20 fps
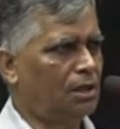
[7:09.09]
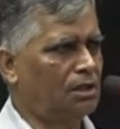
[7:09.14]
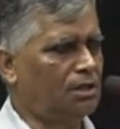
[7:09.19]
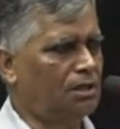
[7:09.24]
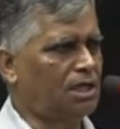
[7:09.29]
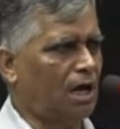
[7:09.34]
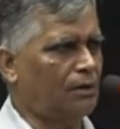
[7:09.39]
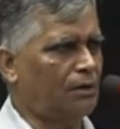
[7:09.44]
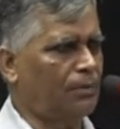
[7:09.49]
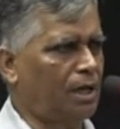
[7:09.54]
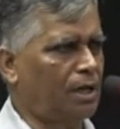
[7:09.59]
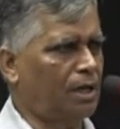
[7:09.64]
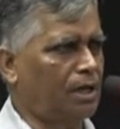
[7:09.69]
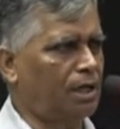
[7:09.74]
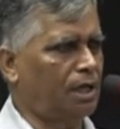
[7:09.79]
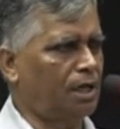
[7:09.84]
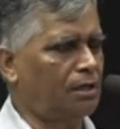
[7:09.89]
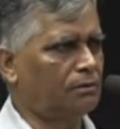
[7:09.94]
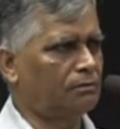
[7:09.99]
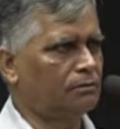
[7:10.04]
রিজার্ভ
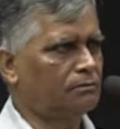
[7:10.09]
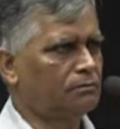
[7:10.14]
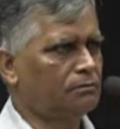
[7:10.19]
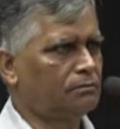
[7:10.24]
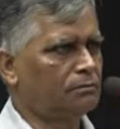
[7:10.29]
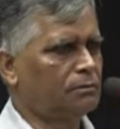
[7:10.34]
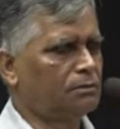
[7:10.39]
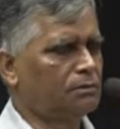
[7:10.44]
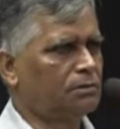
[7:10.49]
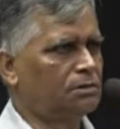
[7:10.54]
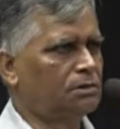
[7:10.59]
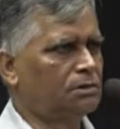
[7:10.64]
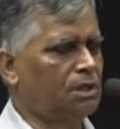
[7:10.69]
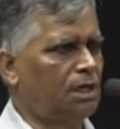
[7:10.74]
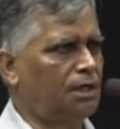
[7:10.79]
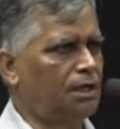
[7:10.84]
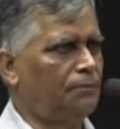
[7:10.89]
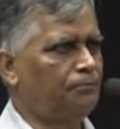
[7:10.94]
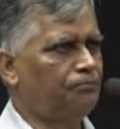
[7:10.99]
ব্যাংকের যে